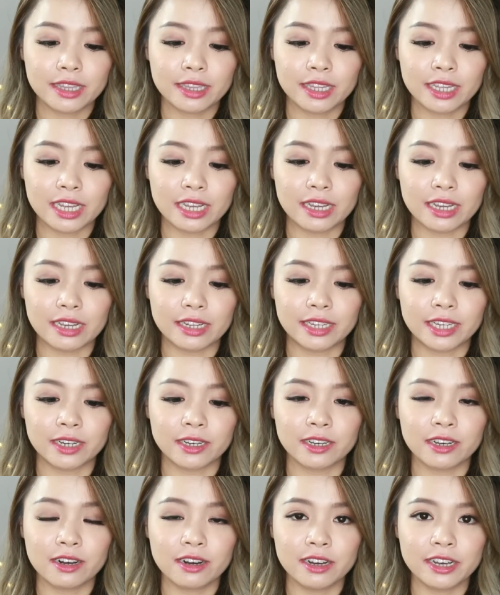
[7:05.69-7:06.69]
thì
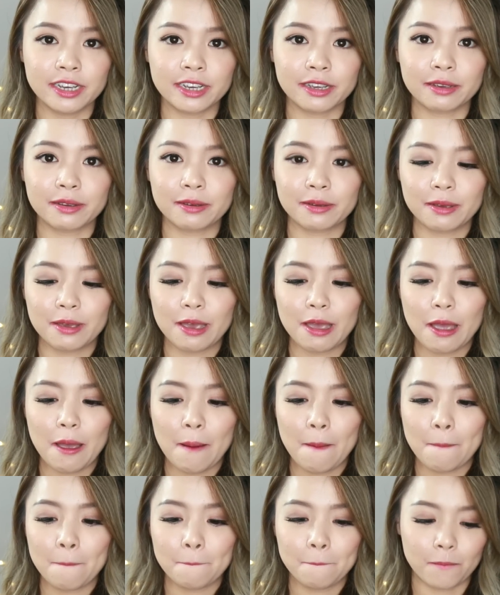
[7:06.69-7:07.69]
trời ơi
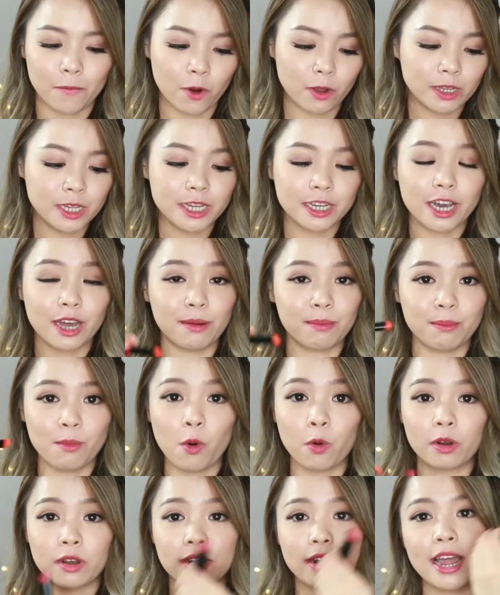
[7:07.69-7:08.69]
nó chỉ cần
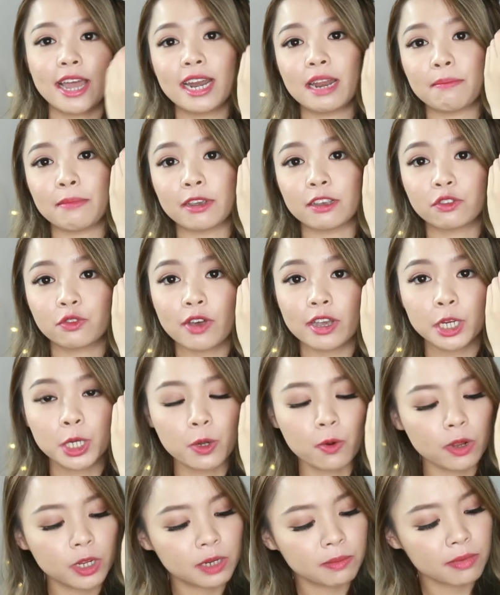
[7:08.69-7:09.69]
một đây để mình
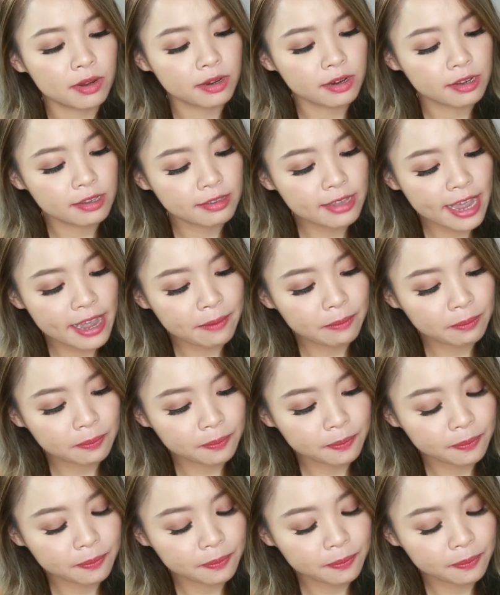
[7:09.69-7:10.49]
swatch luôn cho mọi người xem